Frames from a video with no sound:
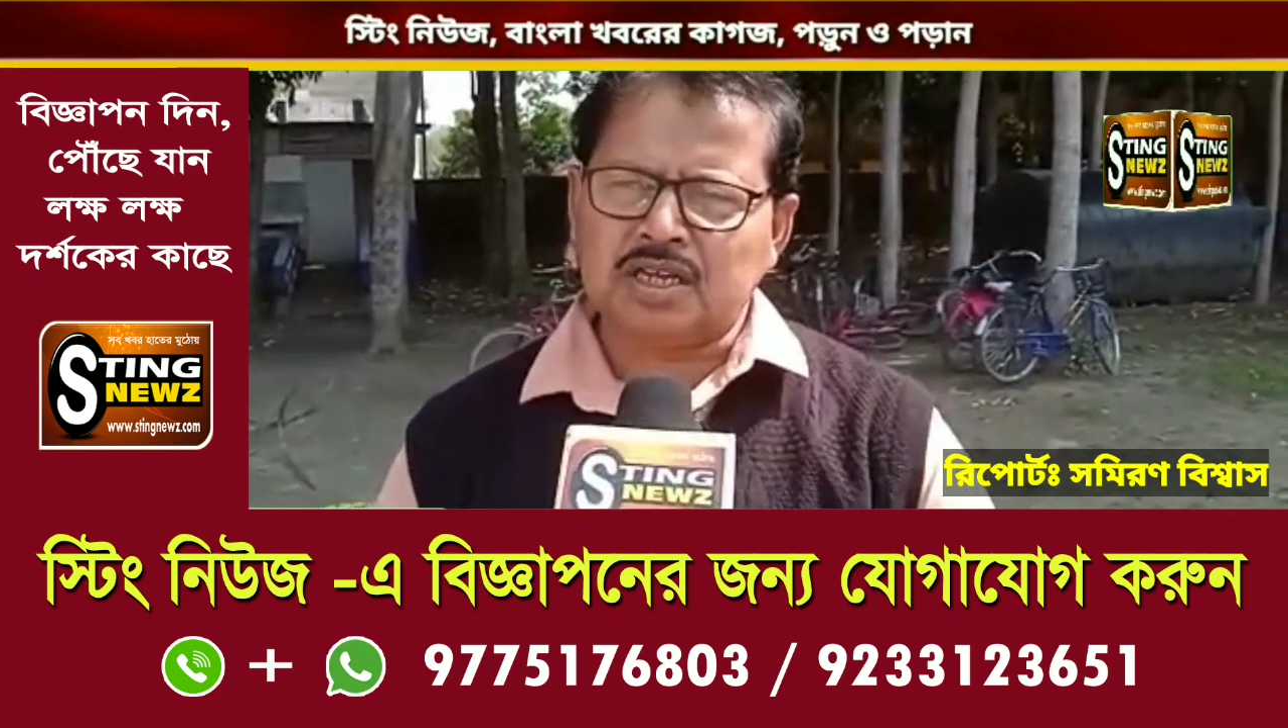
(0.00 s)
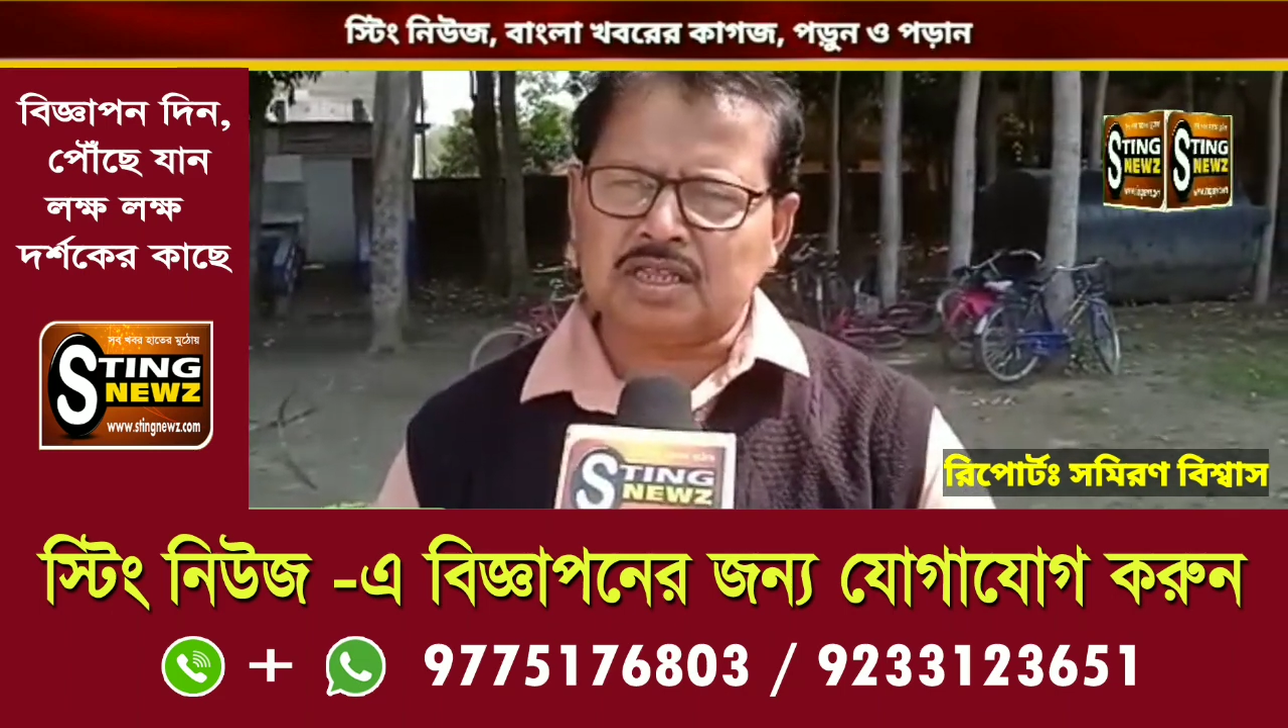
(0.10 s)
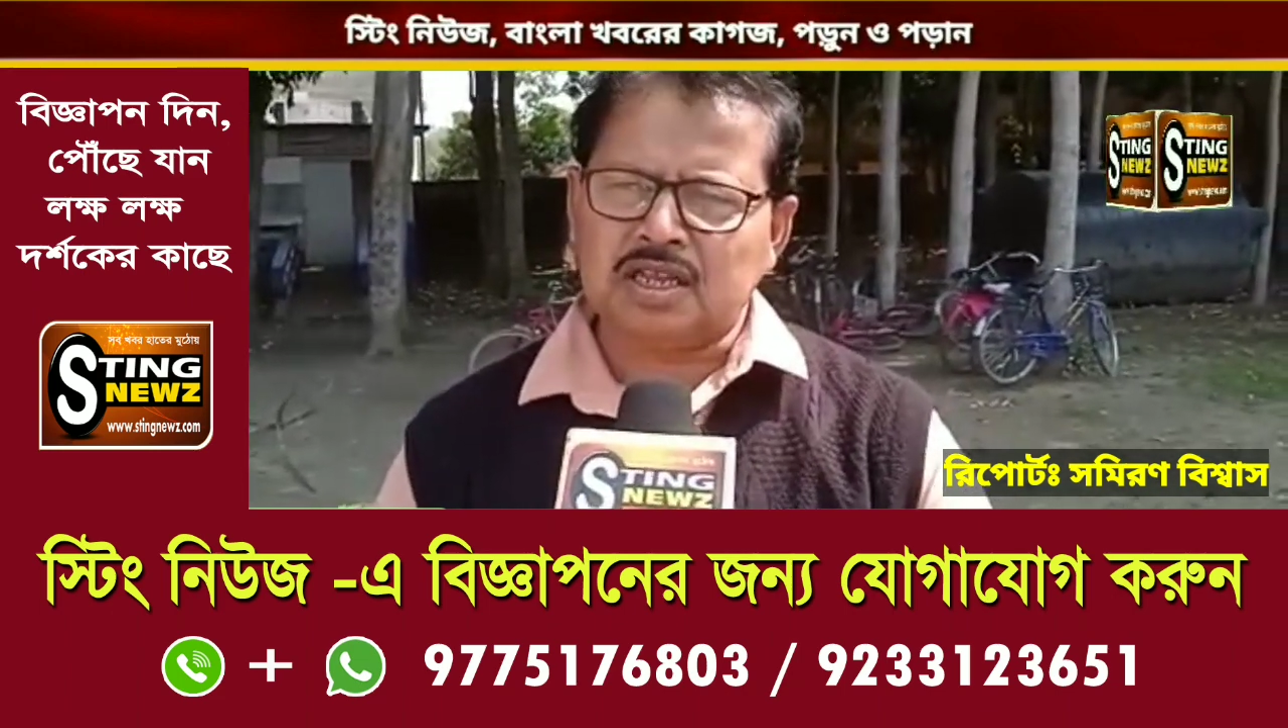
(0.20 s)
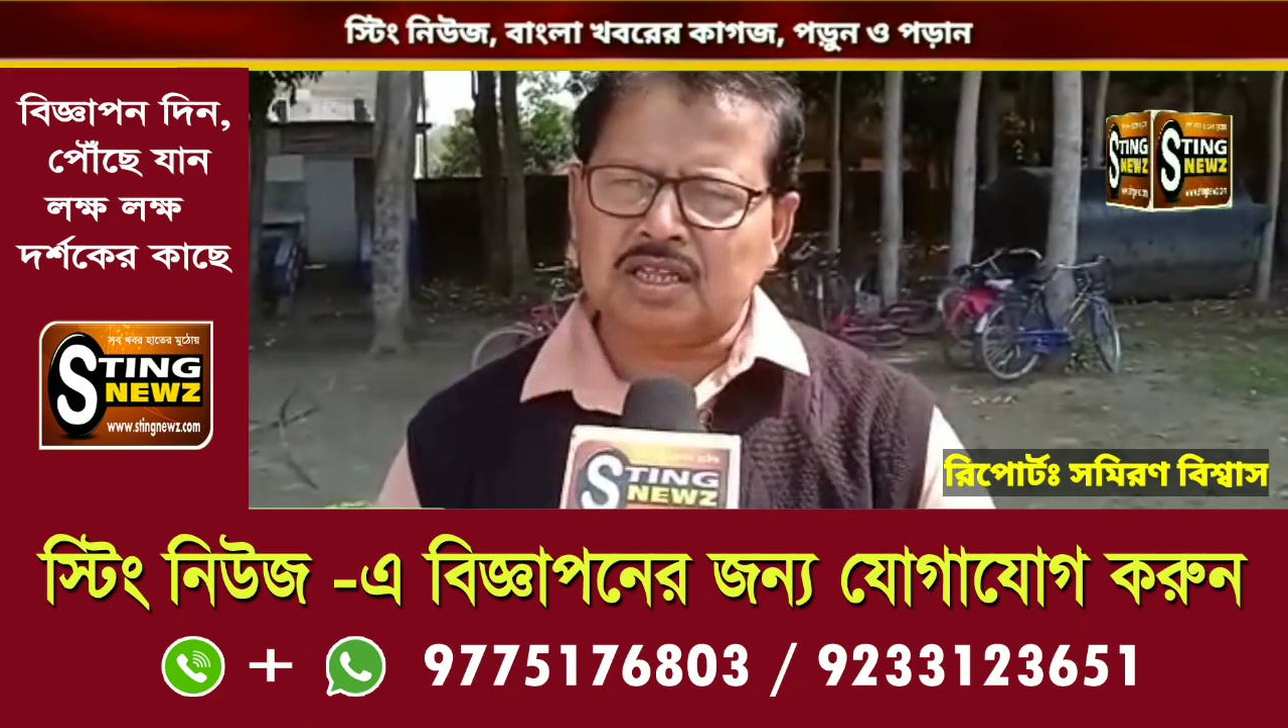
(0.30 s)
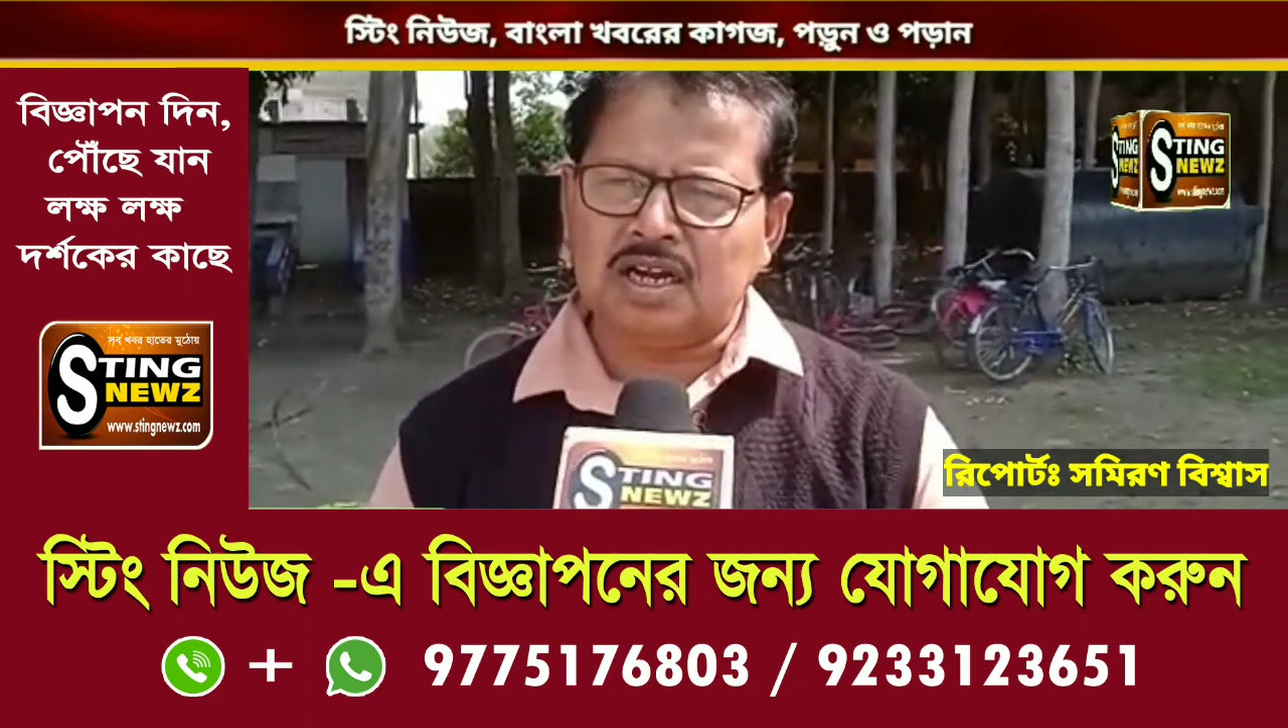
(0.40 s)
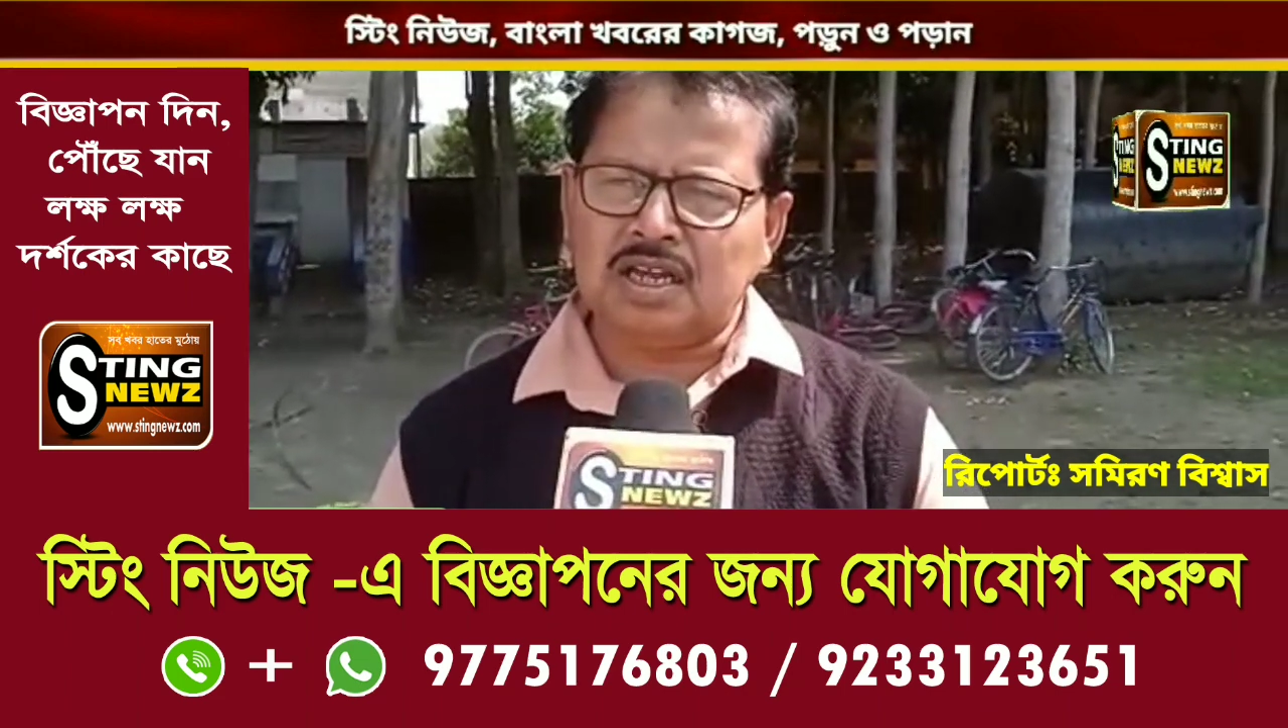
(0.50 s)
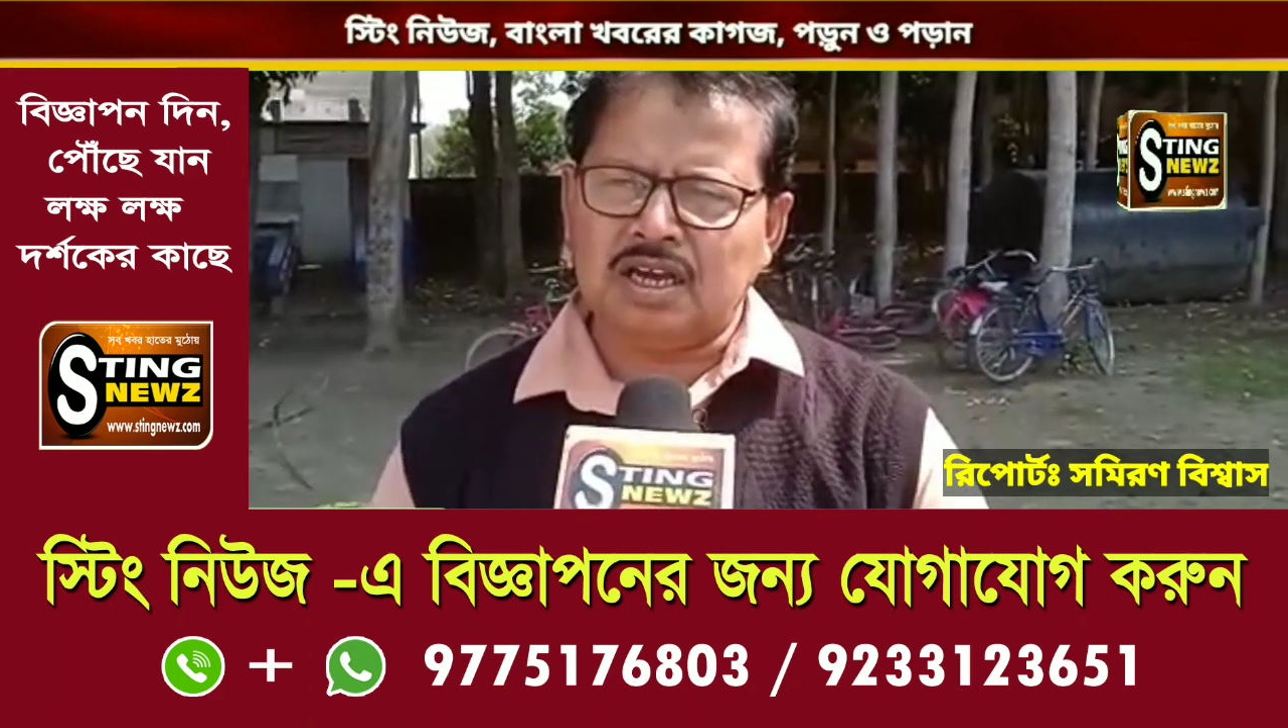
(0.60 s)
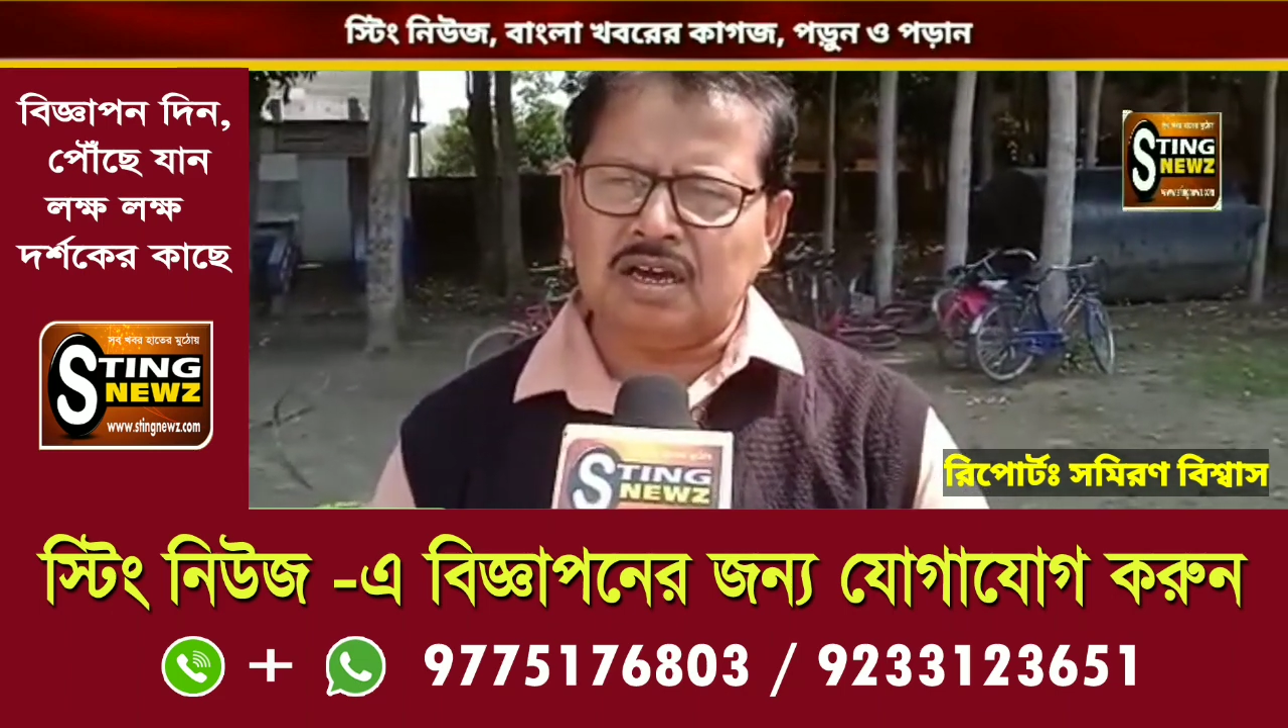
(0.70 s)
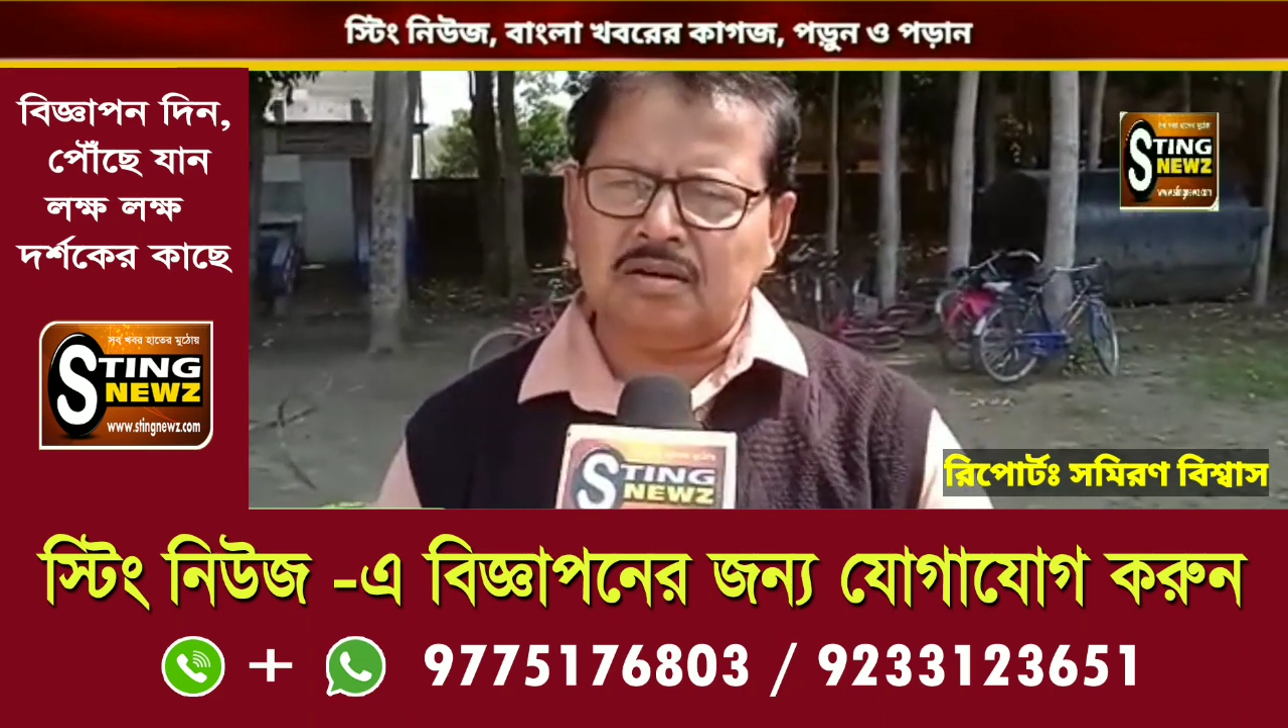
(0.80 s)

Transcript: ক্ষেত্রে দাঁড়িয়ে